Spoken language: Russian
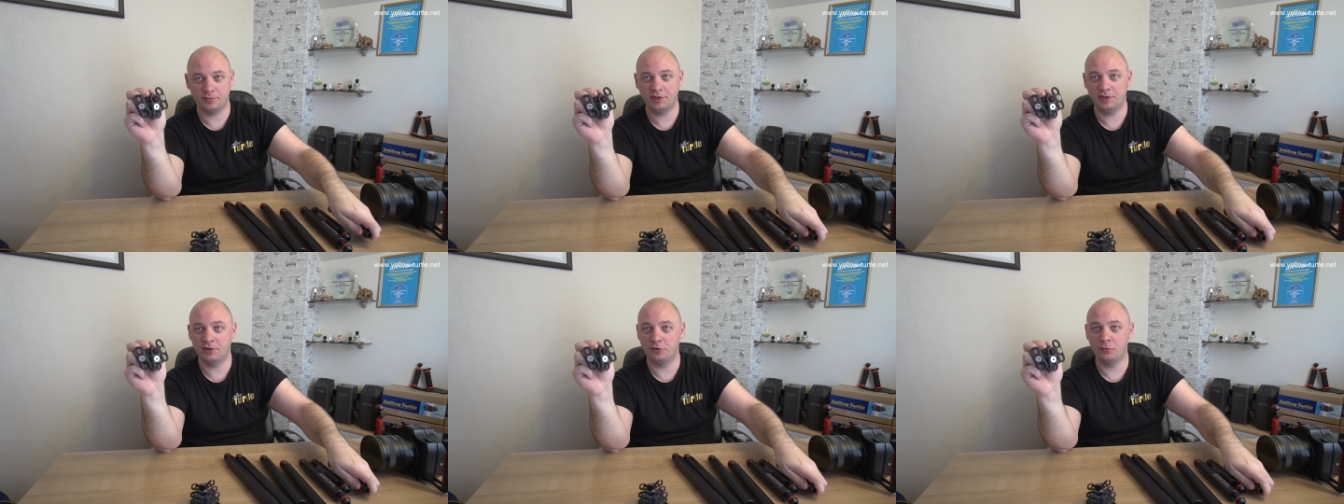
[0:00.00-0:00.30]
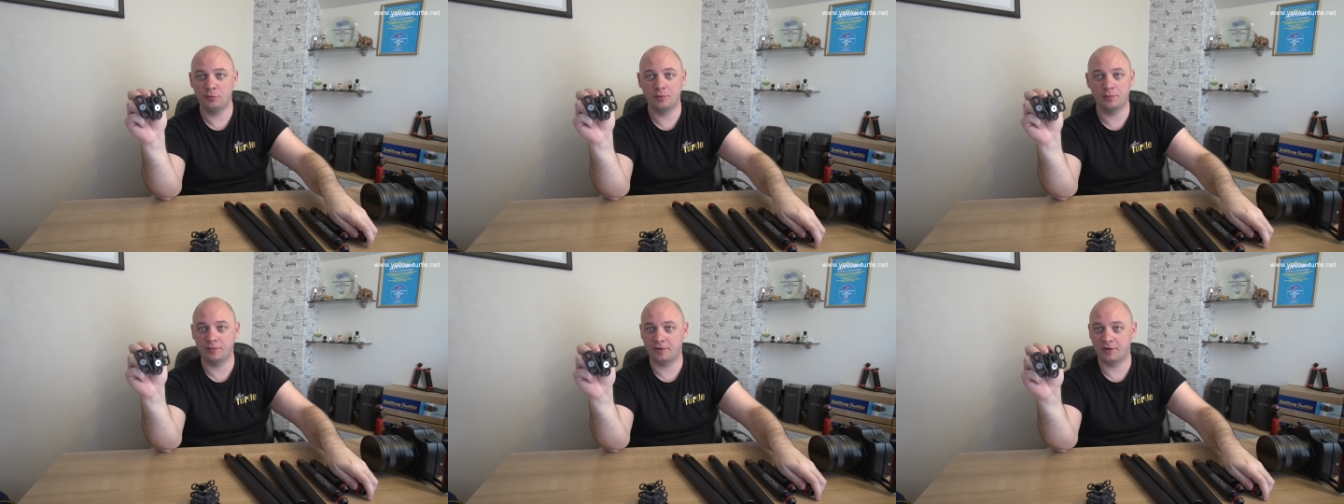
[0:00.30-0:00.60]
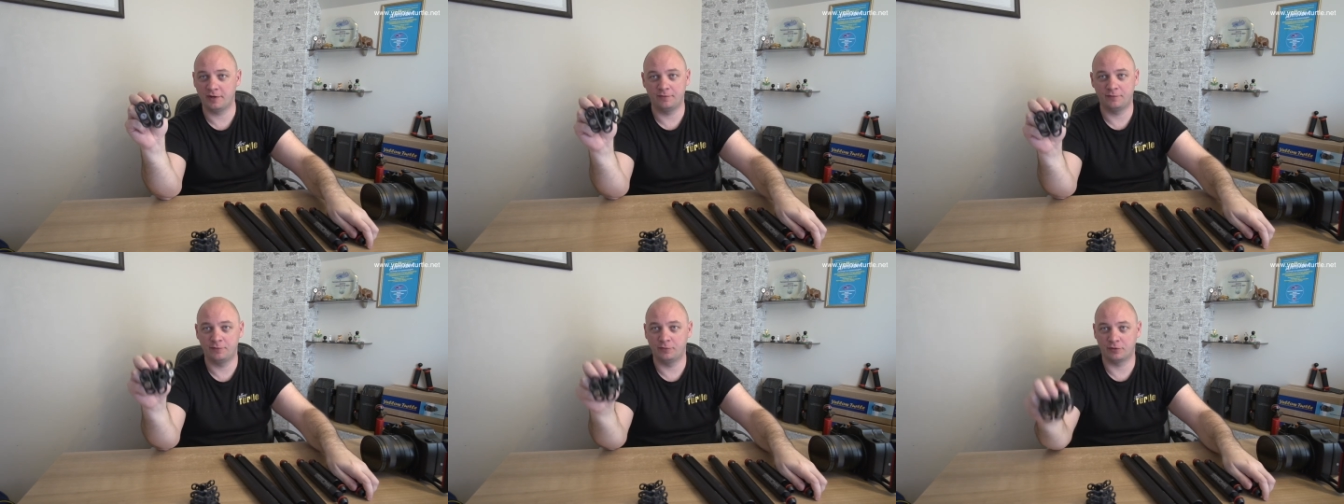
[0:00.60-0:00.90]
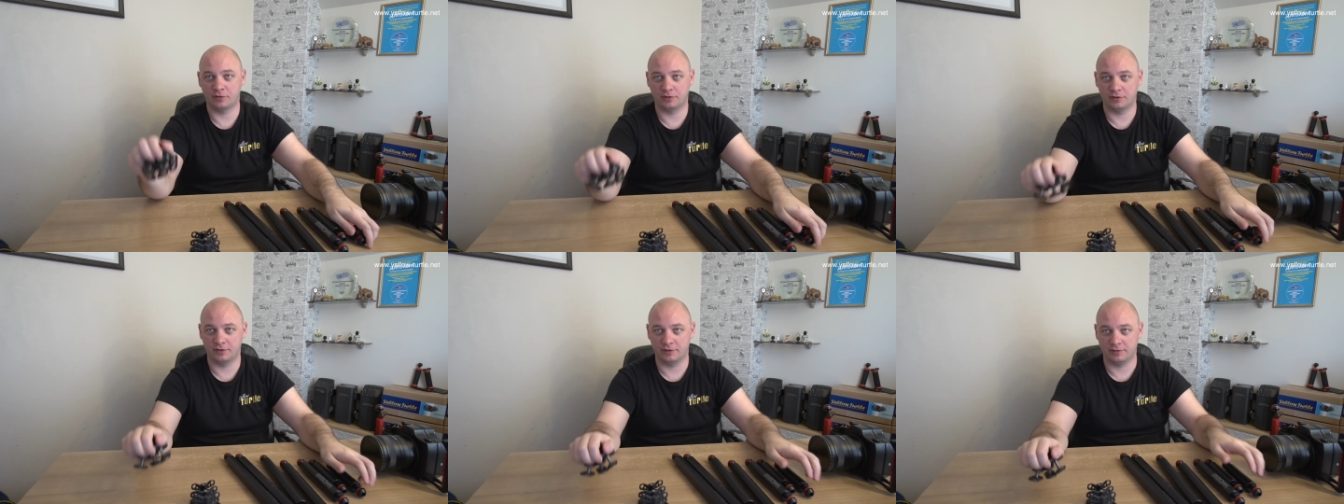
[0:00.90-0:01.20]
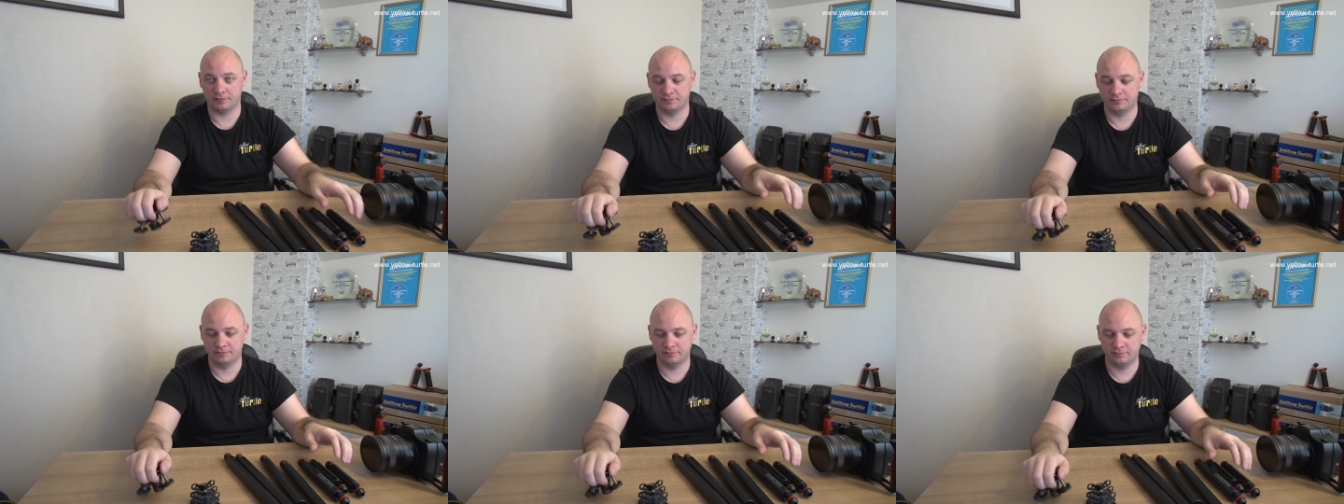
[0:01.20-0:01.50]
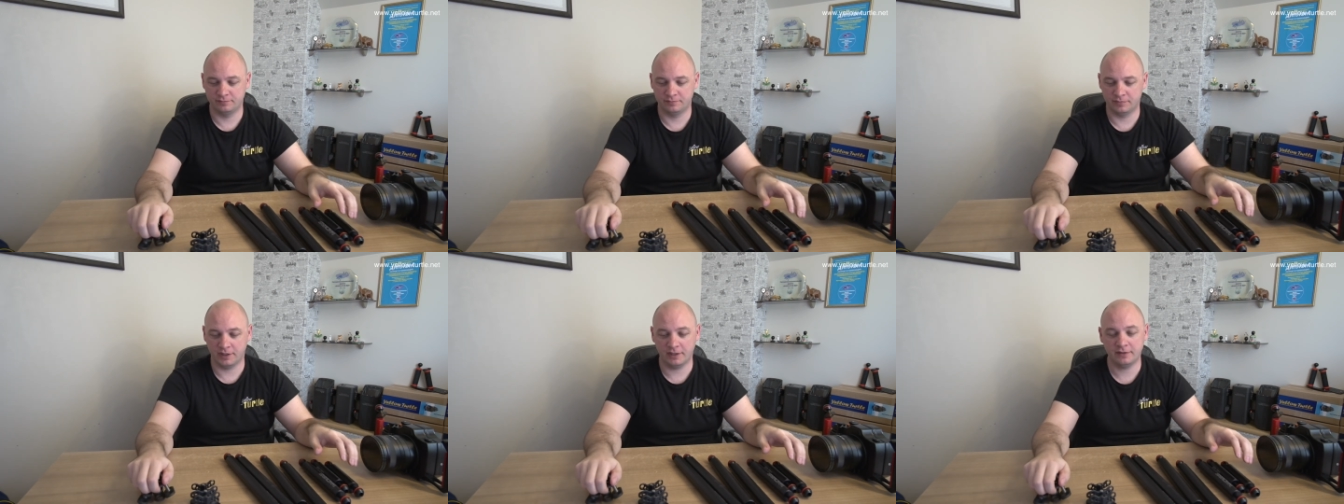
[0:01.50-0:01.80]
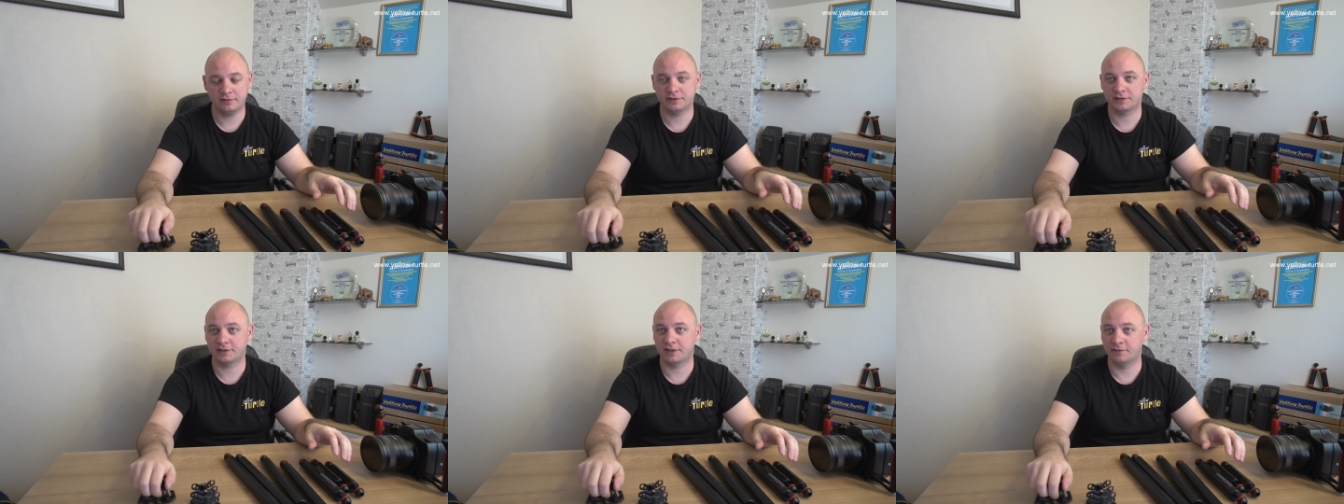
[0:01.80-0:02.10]
мы любим комфортно
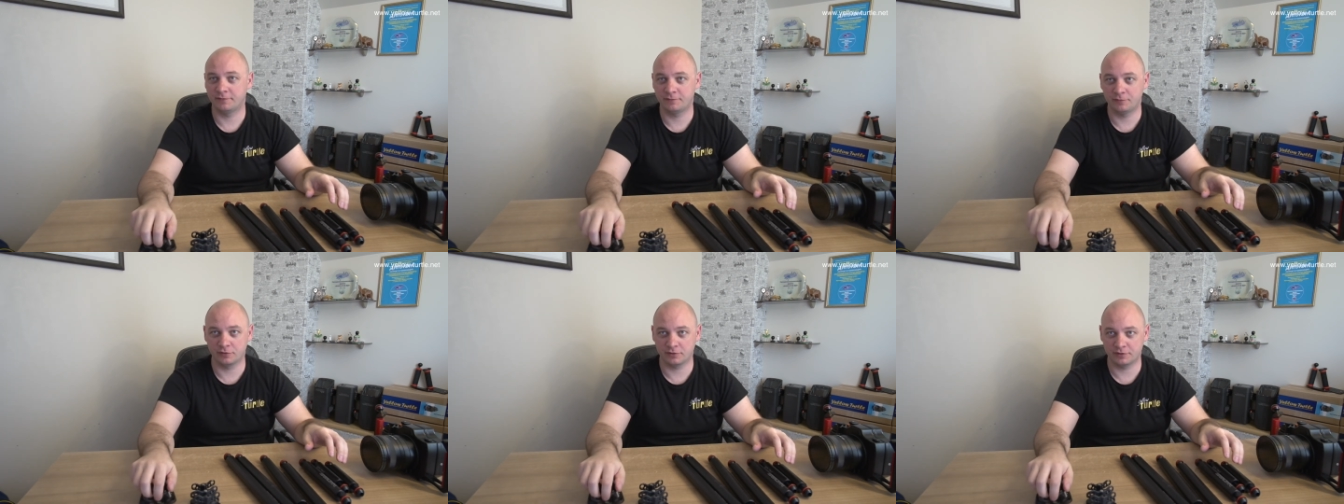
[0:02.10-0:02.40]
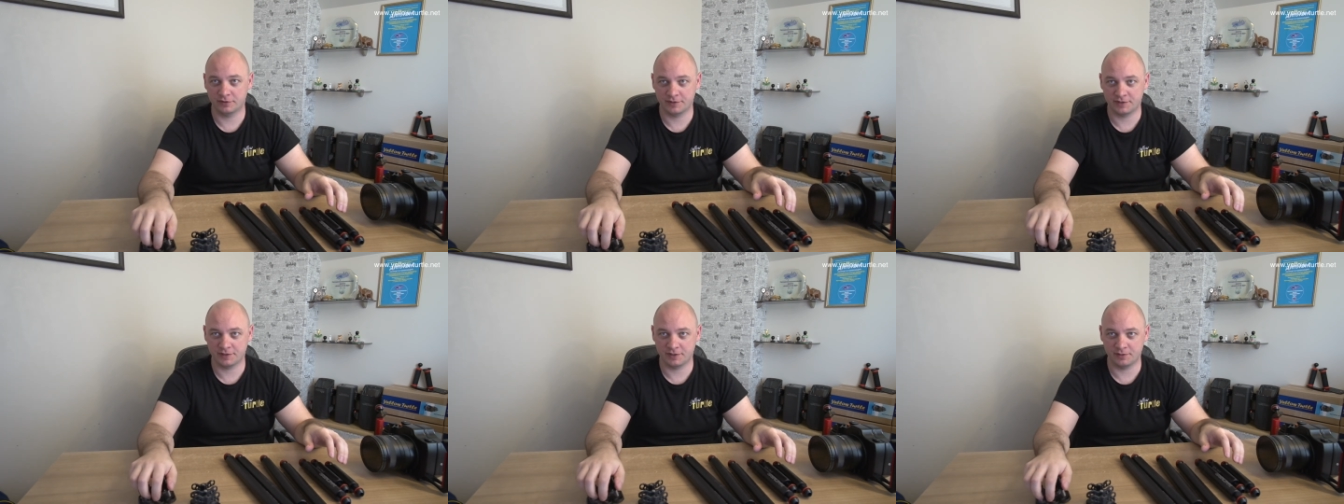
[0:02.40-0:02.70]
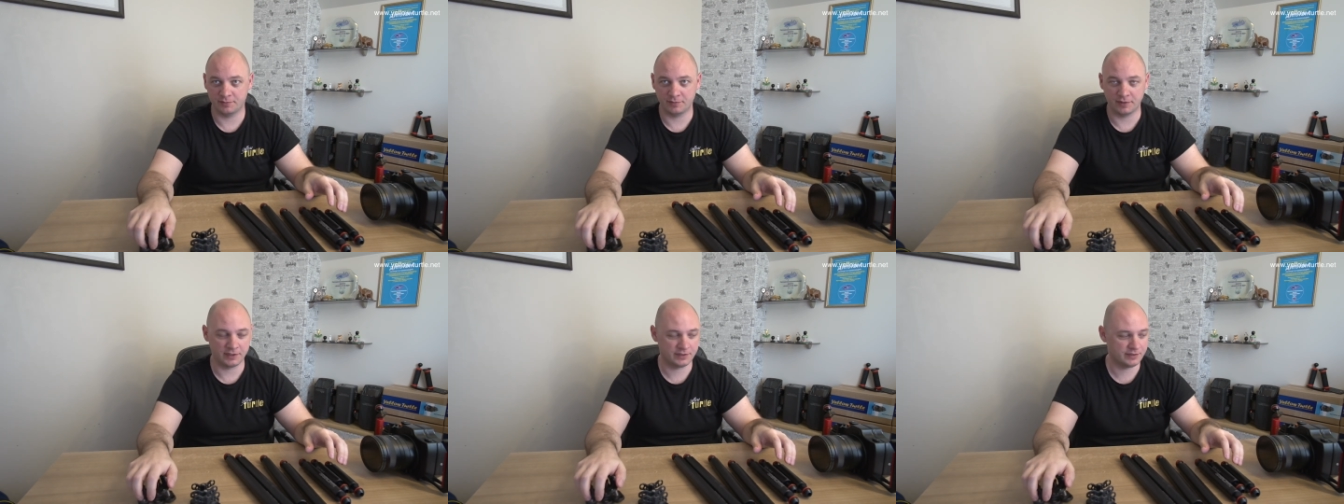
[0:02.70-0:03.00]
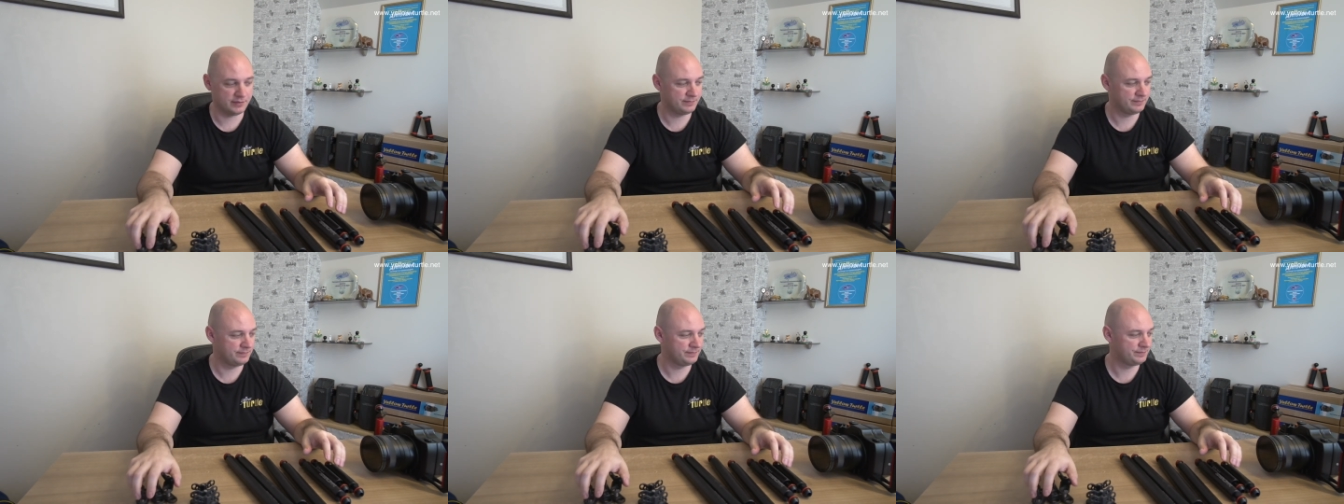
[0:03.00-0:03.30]
Плавать комфортно снимать.